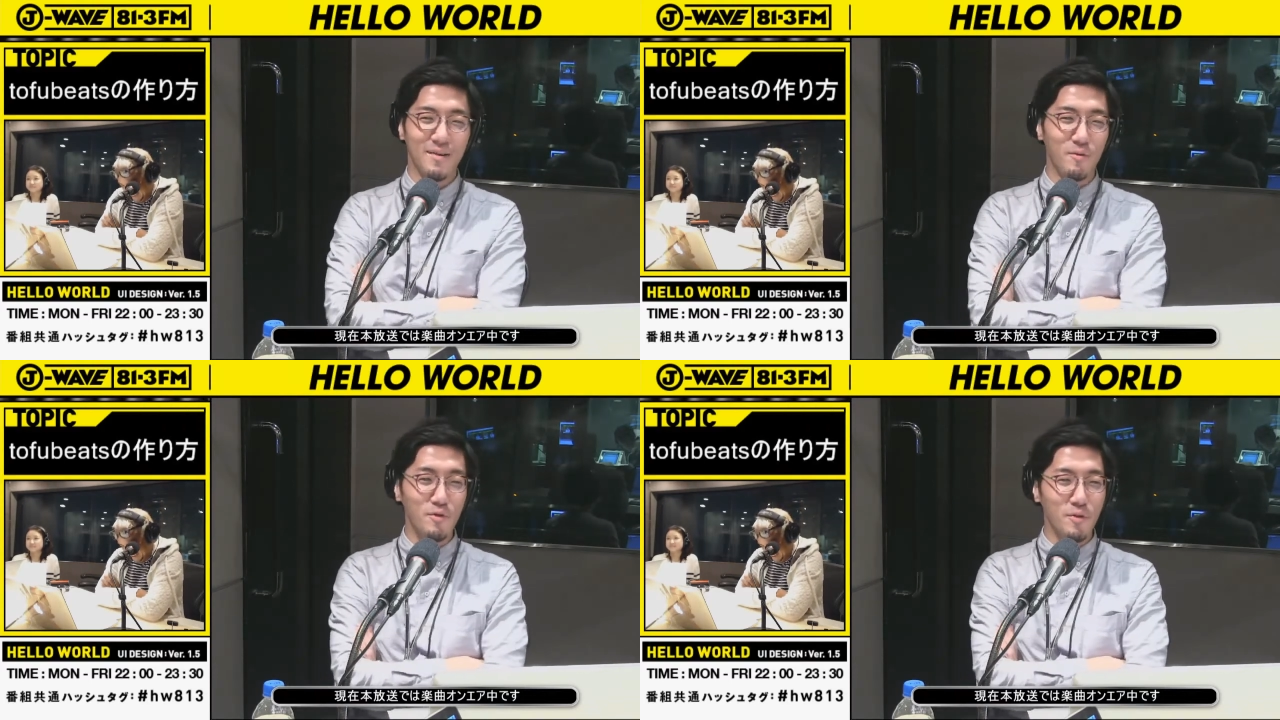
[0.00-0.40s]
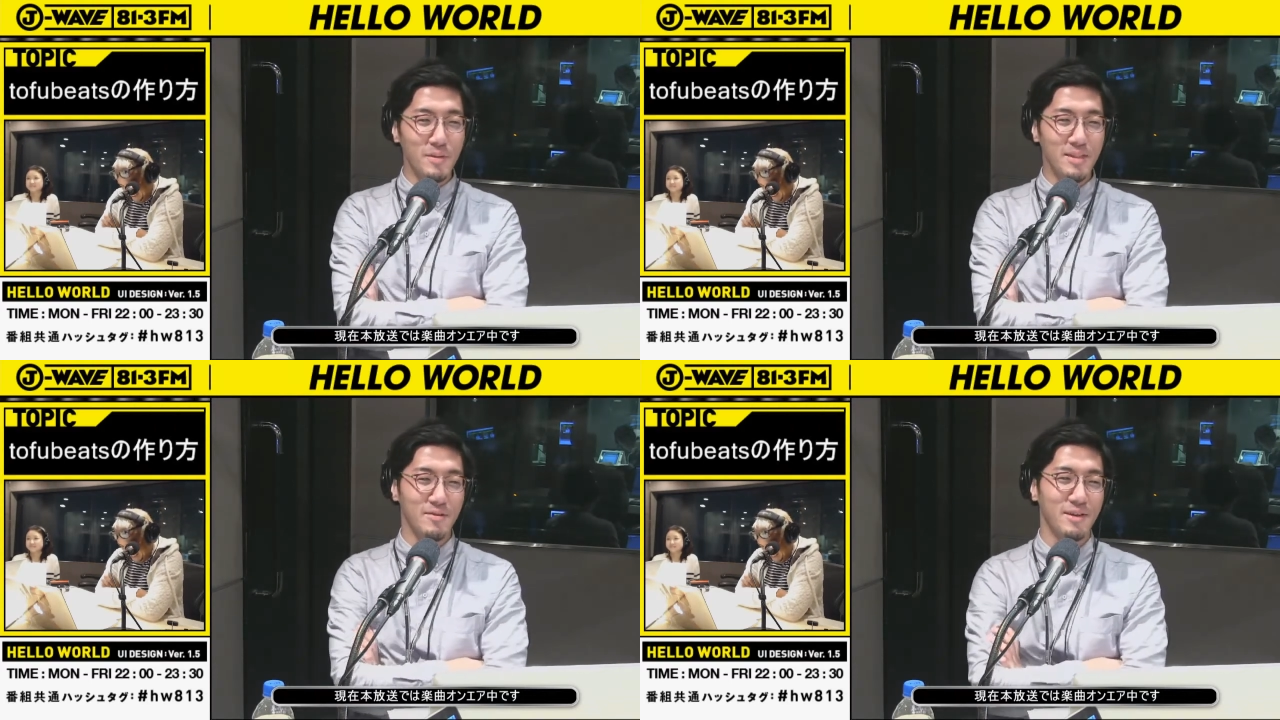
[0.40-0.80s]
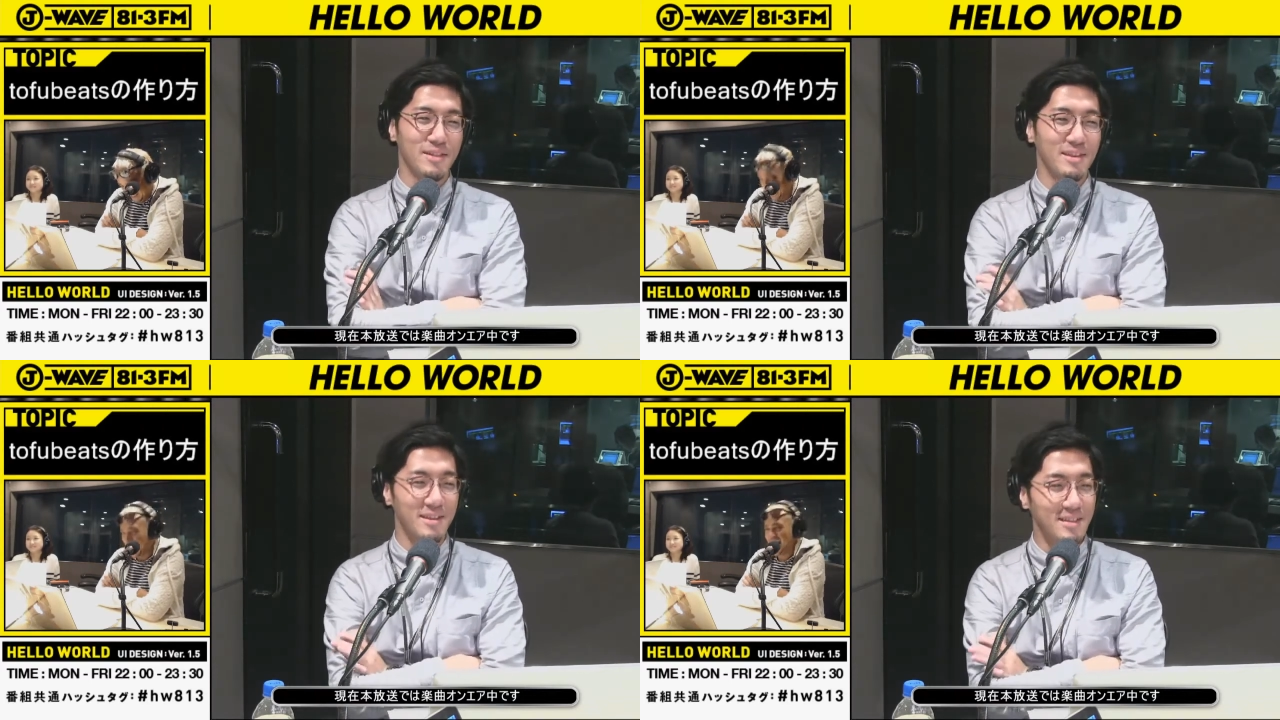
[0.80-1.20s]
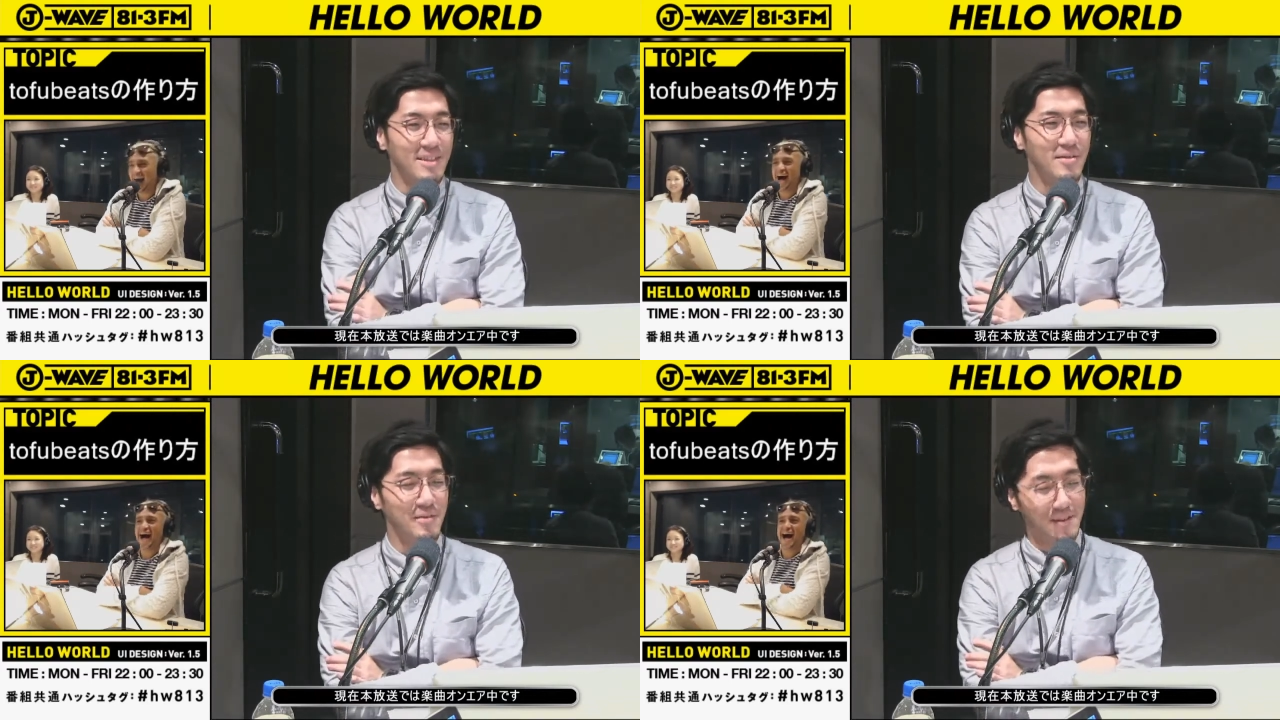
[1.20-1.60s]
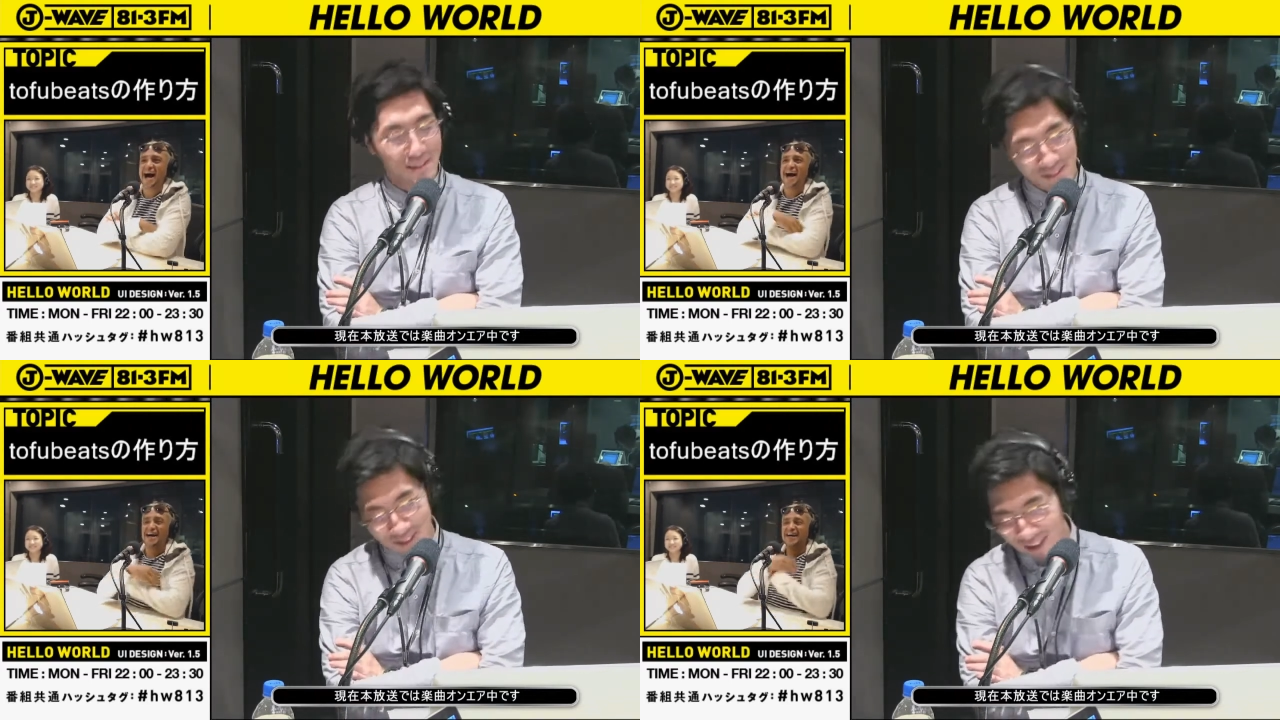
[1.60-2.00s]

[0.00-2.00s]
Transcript: がオートマティックやったんやっていうのがす